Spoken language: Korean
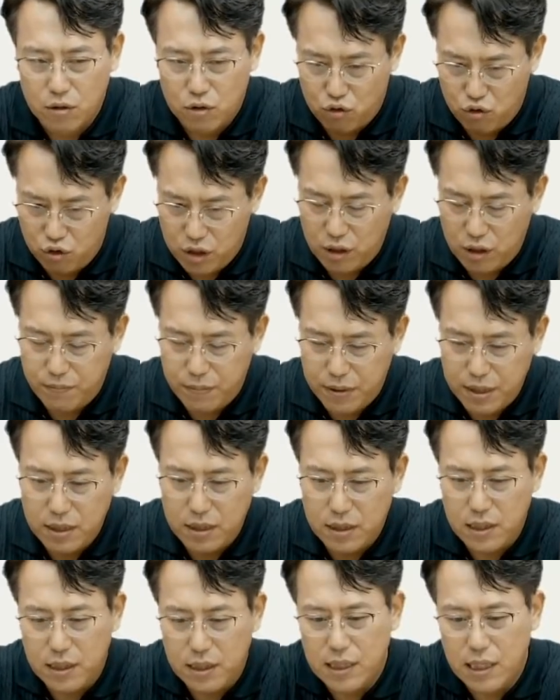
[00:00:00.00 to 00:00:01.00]
주식을
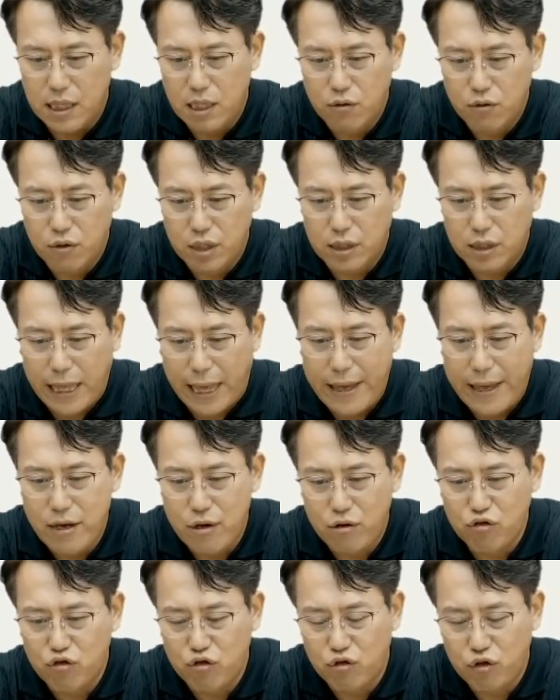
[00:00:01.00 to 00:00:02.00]
빌려는 이자율이
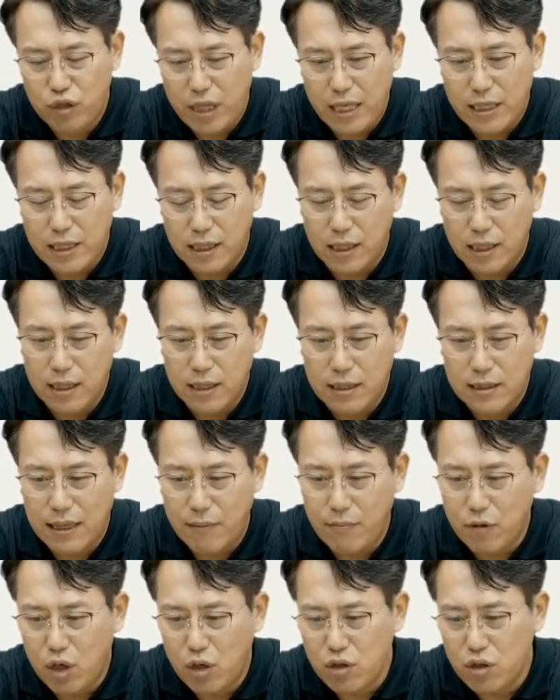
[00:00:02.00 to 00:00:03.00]
대형주인데
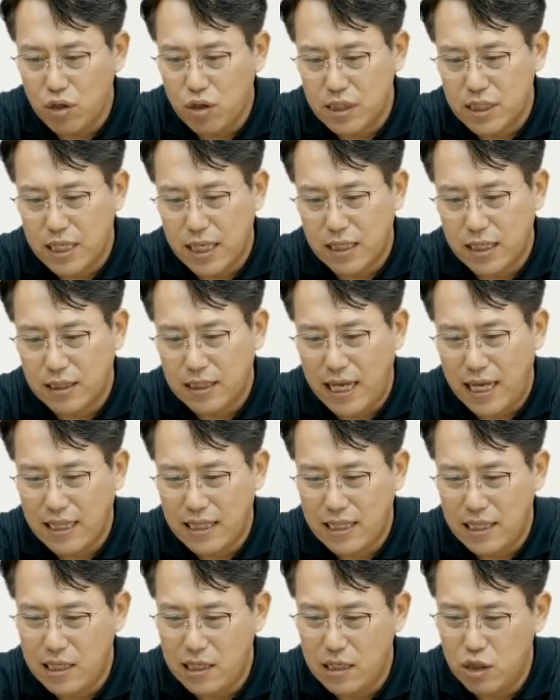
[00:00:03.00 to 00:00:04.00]
삼성전자는
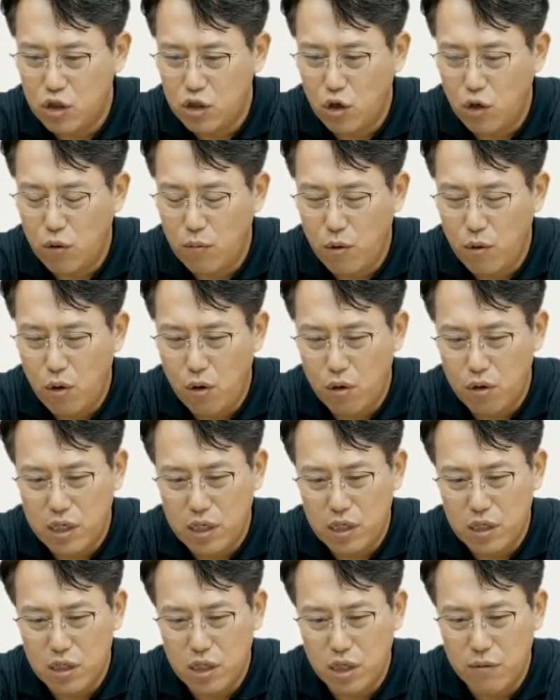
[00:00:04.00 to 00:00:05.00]
한
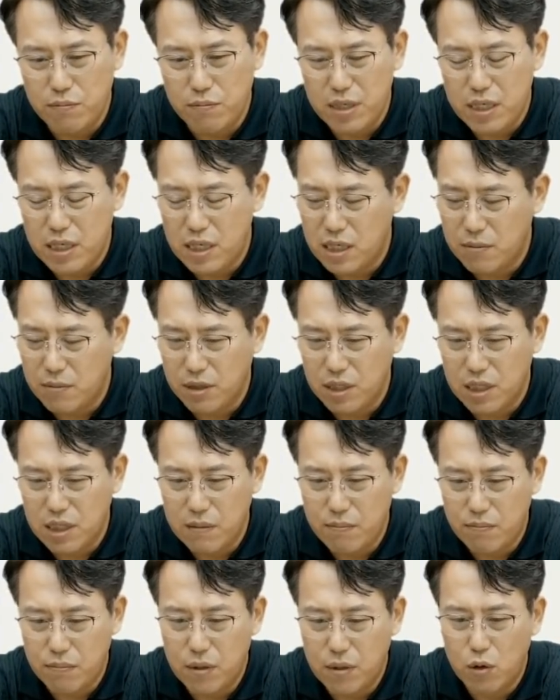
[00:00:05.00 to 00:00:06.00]
1.5, 1.2, 뭐 2,
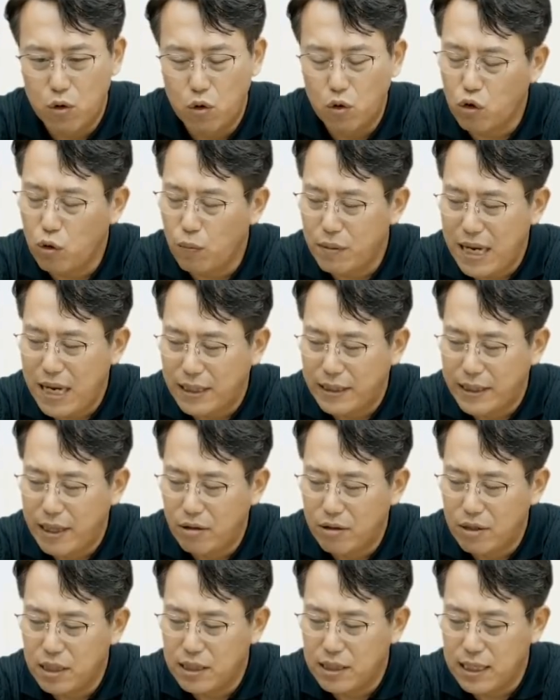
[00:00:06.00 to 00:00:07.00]
이 정도뿐이 안
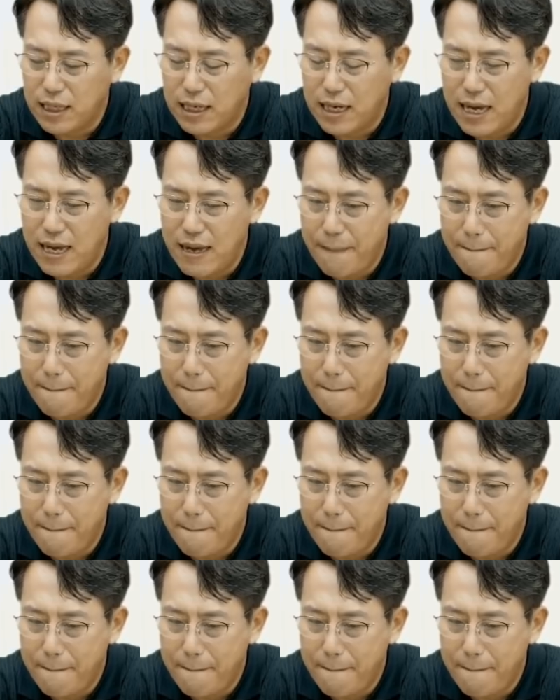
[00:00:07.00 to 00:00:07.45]
되거든요, 이자가.